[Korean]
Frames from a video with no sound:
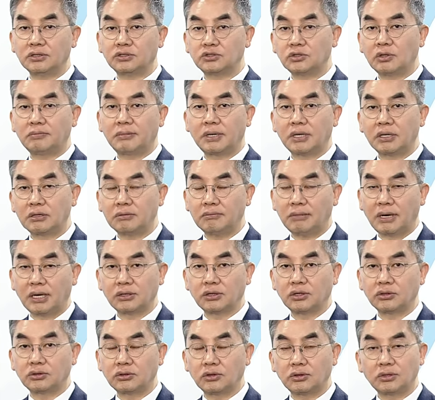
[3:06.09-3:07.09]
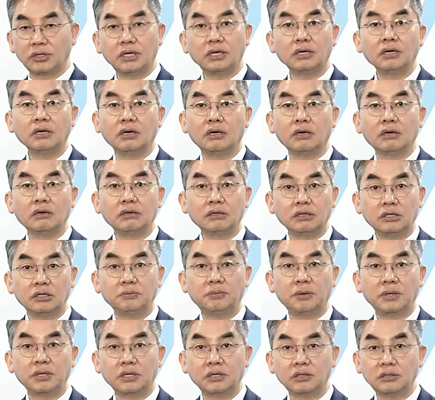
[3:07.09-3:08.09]
1000만 원을 맡겼더니
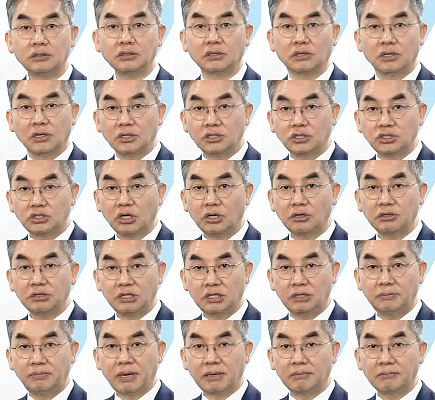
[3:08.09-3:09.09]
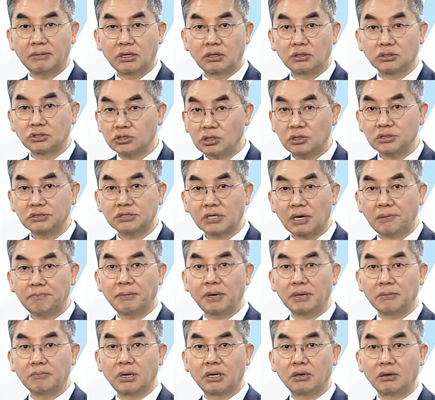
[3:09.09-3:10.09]
이번에는 1200만 원,
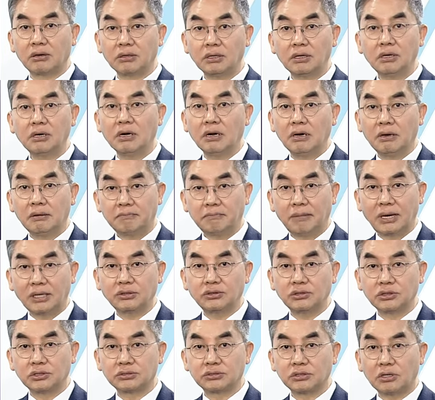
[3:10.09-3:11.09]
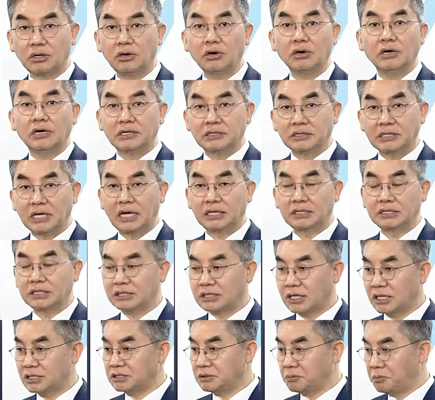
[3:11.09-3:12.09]
1300만 원을 만들어서 나한테
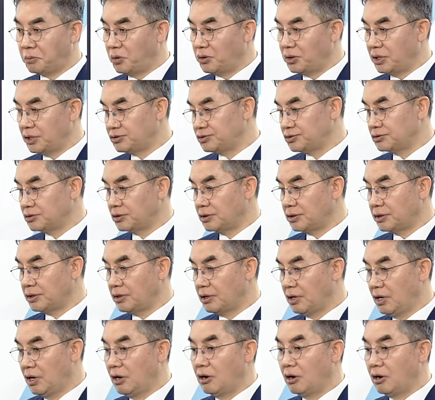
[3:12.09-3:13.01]
다시 보내주는 거예요.